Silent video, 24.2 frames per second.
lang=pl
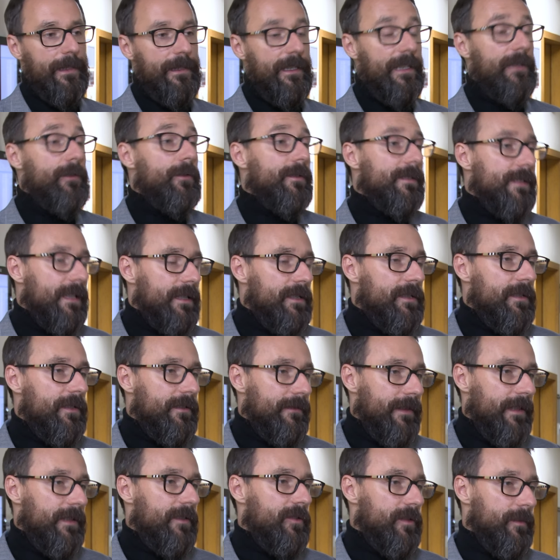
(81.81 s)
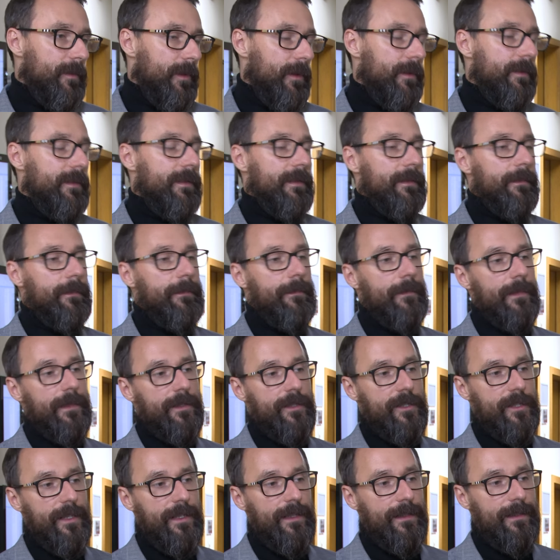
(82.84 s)
Jednoznacznie świadczą o tym,
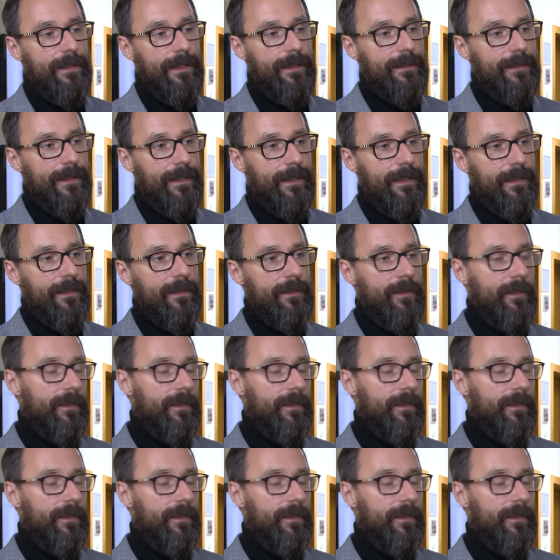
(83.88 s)
że ten teren